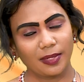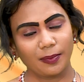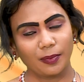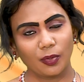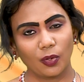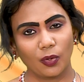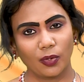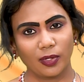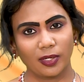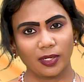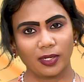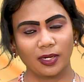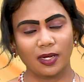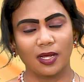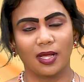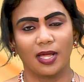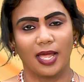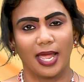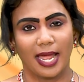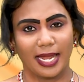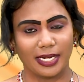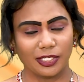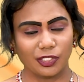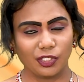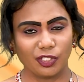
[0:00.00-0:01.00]
நம்மளோட
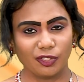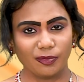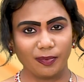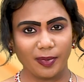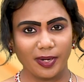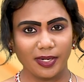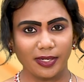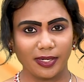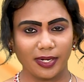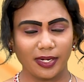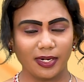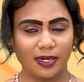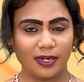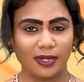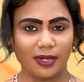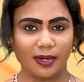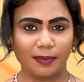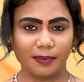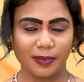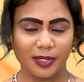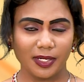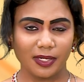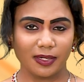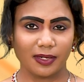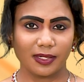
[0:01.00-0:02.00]
அச்சீவ்மெண்ட் என்ன
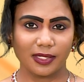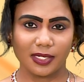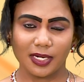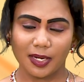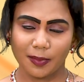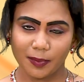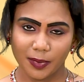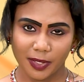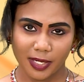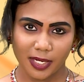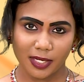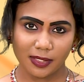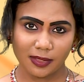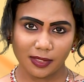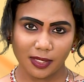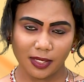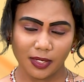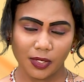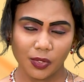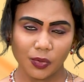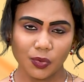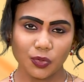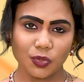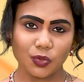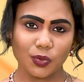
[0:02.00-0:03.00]
அப்படின்றது நமக்கே
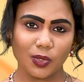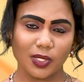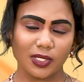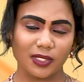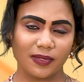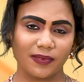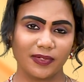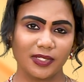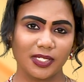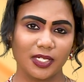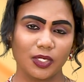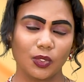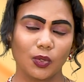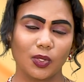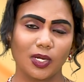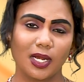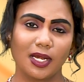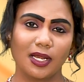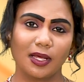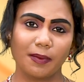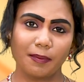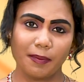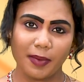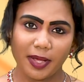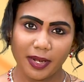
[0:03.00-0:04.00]
தெரியும் ஸோ அதை வந்து இன்னும்
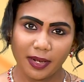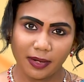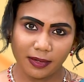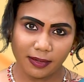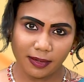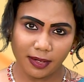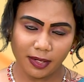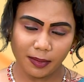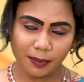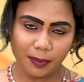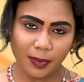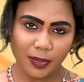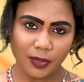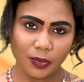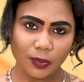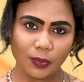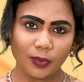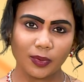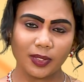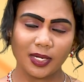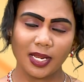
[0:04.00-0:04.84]
நல்லா பெனட்ரேட் பண்ணும்